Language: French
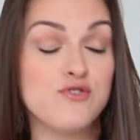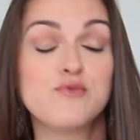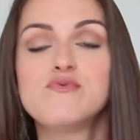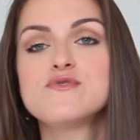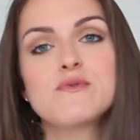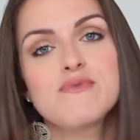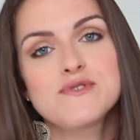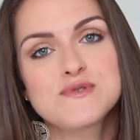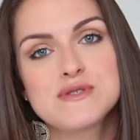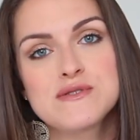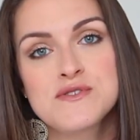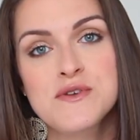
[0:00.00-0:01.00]
et, de plus en plus
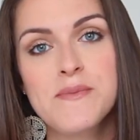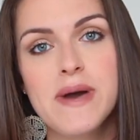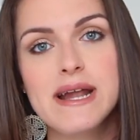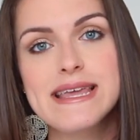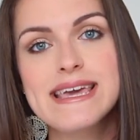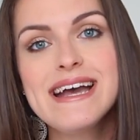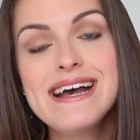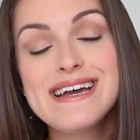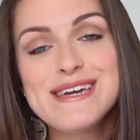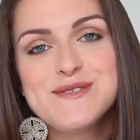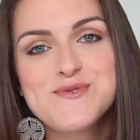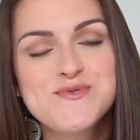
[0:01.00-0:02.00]
on en entend parler
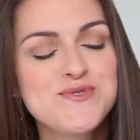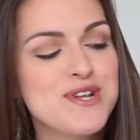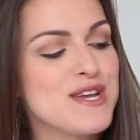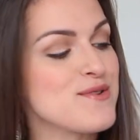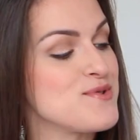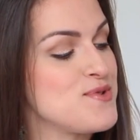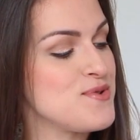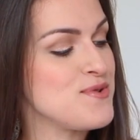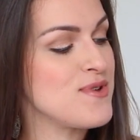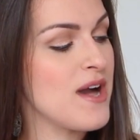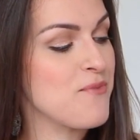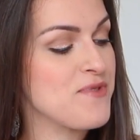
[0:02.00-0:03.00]
et du coup je l'ai
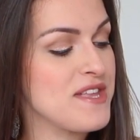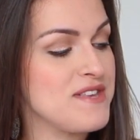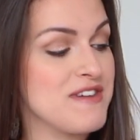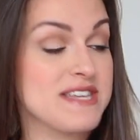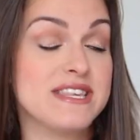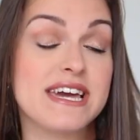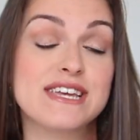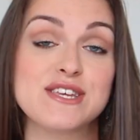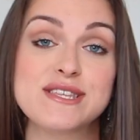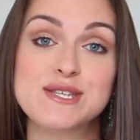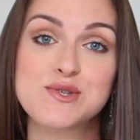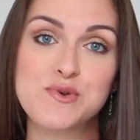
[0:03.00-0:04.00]
reçue euh, à mon anniversaire et
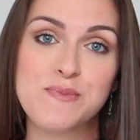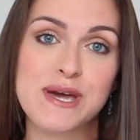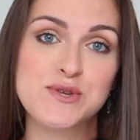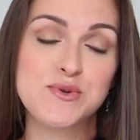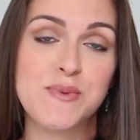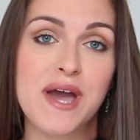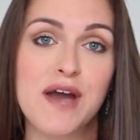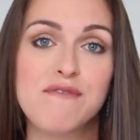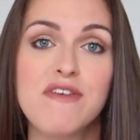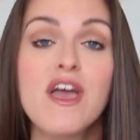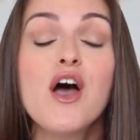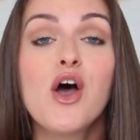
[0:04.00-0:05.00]
j'étais super super
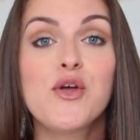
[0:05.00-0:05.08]
ravie.